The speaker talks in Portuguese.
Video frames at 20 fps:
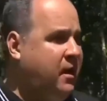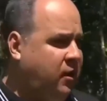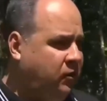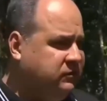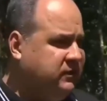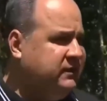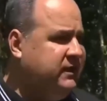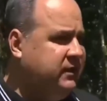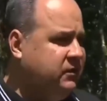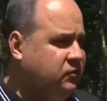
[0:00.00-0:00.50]
É uma
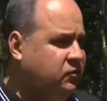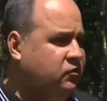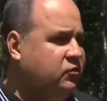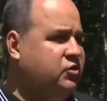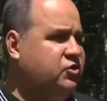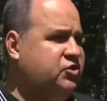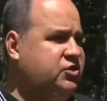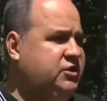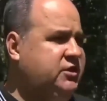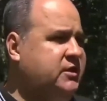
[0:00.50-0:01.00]
alta
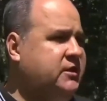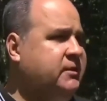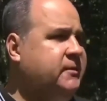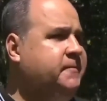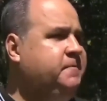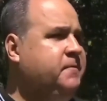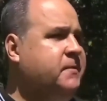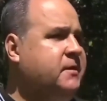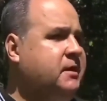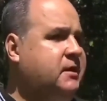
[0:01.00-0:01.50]

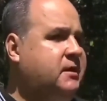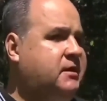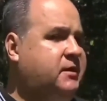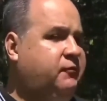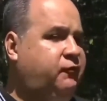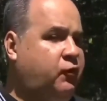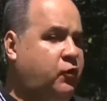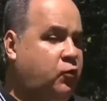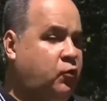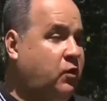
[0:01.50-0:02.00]
tecnologia
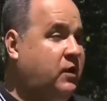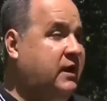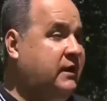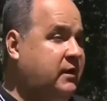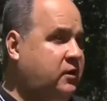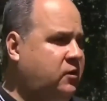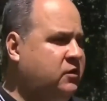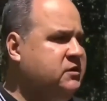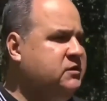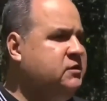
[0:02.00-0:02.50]
que foi
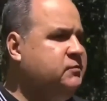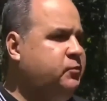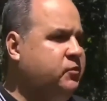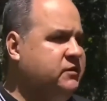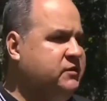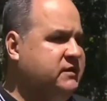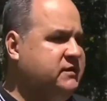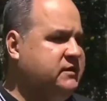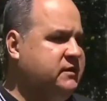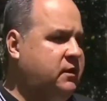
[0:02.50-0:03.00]
colocada à nossa
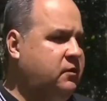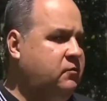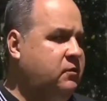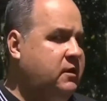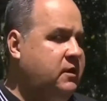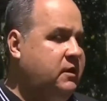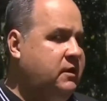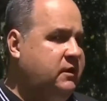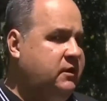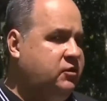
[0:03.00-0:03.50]

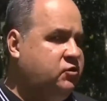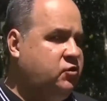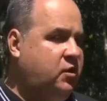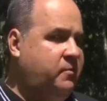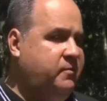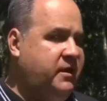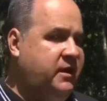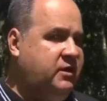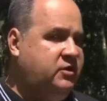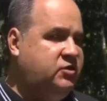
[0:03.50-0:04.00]
disposição e
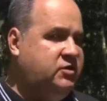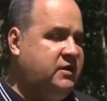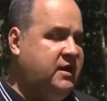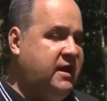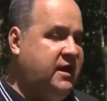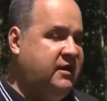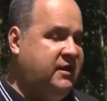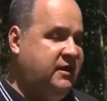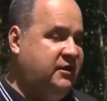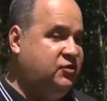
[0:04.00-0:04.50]

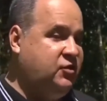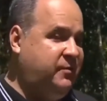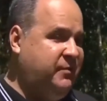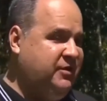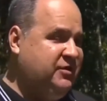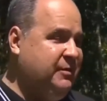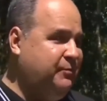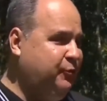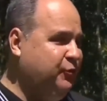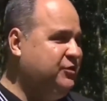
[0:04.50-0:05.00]
somente é, e
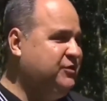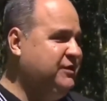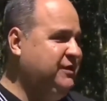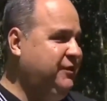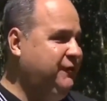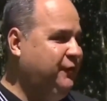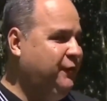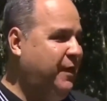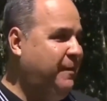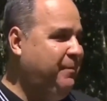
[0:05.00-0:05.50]
somente é
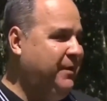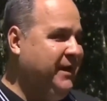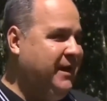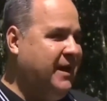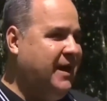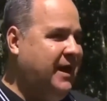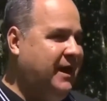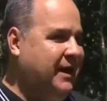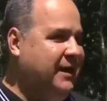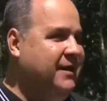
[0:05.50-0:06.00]
possível
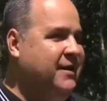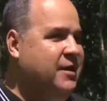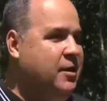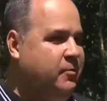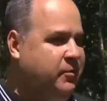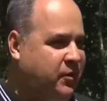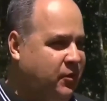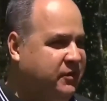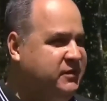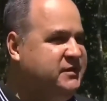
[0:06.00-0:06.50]
aplicá-la
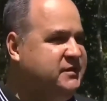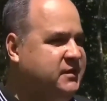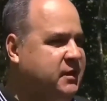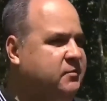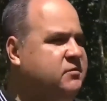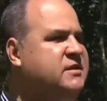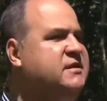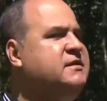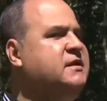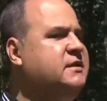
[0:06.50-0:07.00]
porque nós
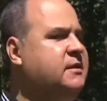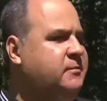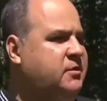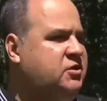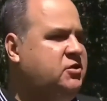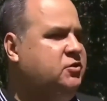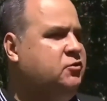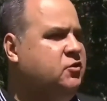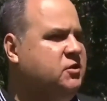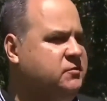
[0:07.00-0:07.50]
estamos
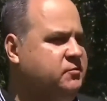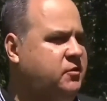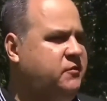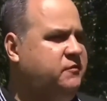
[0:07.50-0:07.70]
exatamente em